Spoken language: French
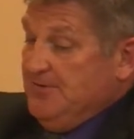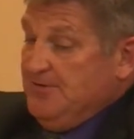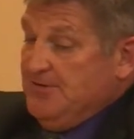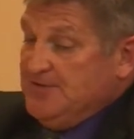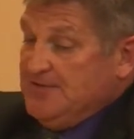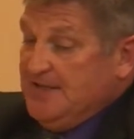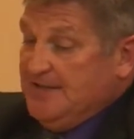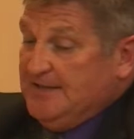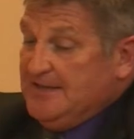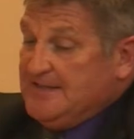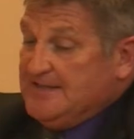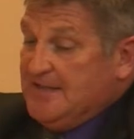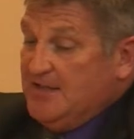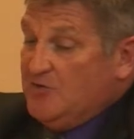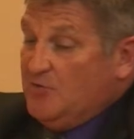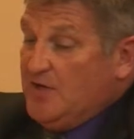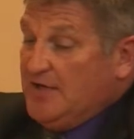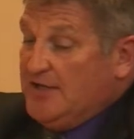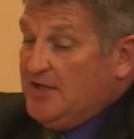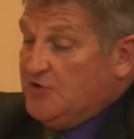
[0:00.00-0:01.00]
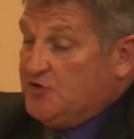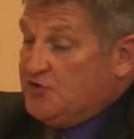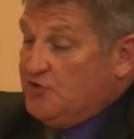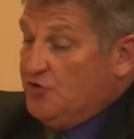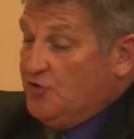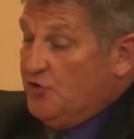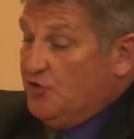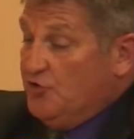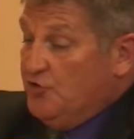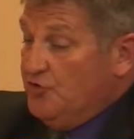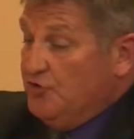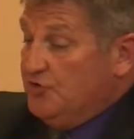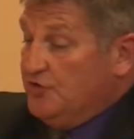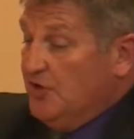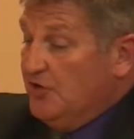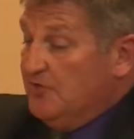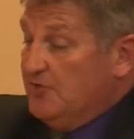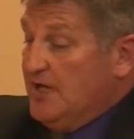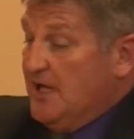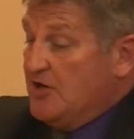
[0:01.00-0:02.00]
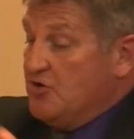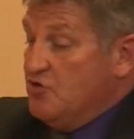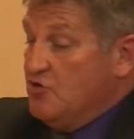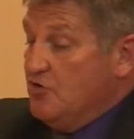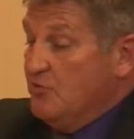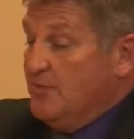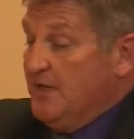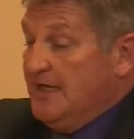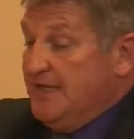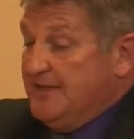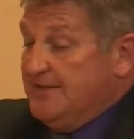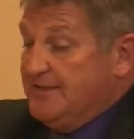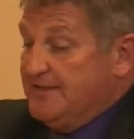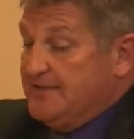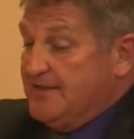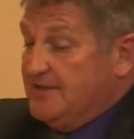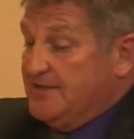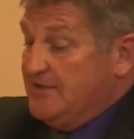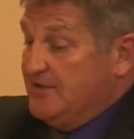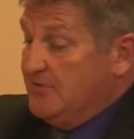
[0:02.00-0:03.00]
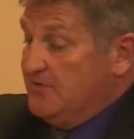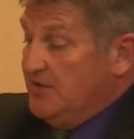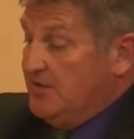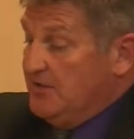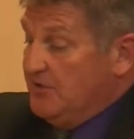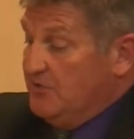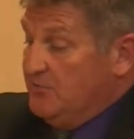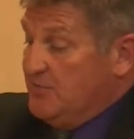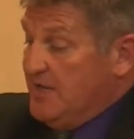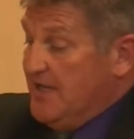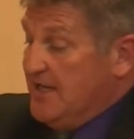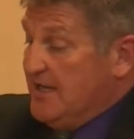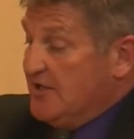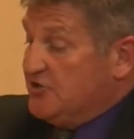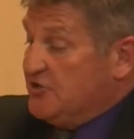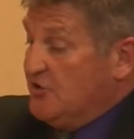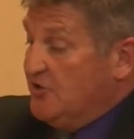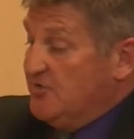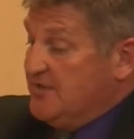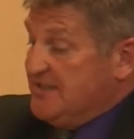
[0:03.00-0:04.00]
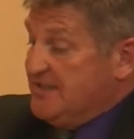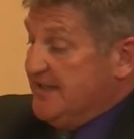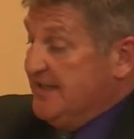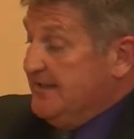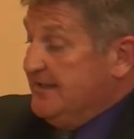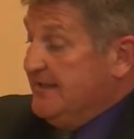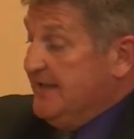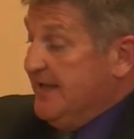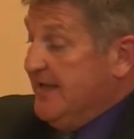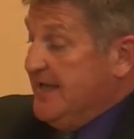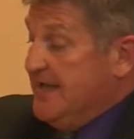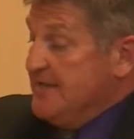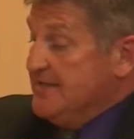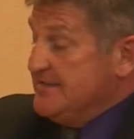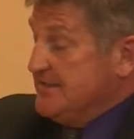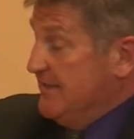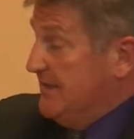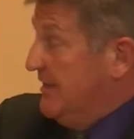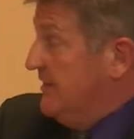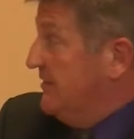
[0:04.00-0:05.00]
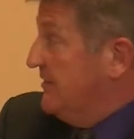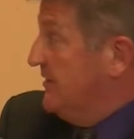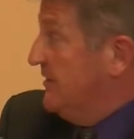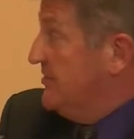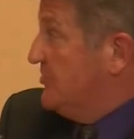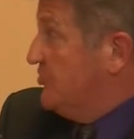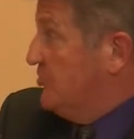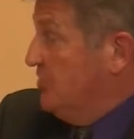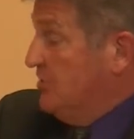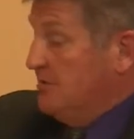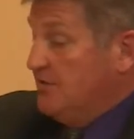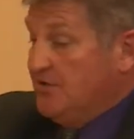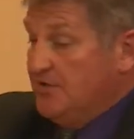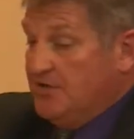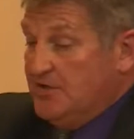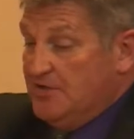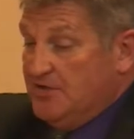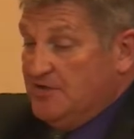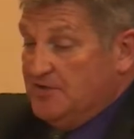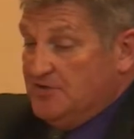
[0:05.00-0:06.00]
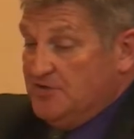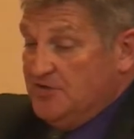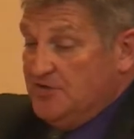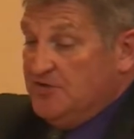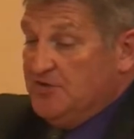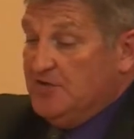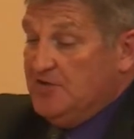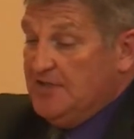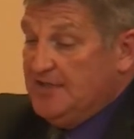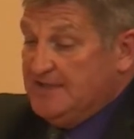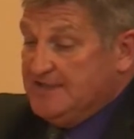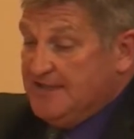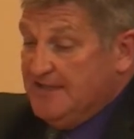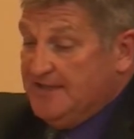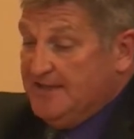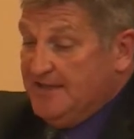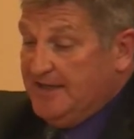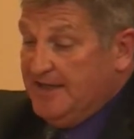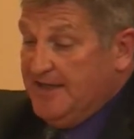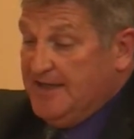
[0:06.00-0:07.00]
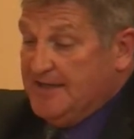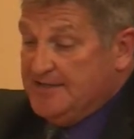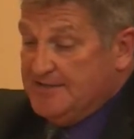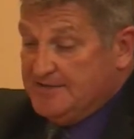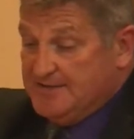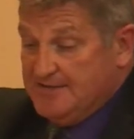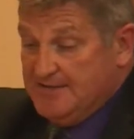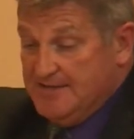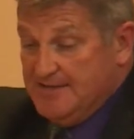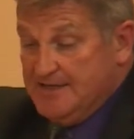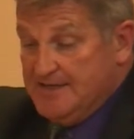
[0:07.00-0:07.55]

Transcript: certains endroits dangereux, dont la courbe à l'intersection des rues Bayarjon et Sainte-Thérèse, à l'entrée sud sud de l'île Sainte-Thérèse.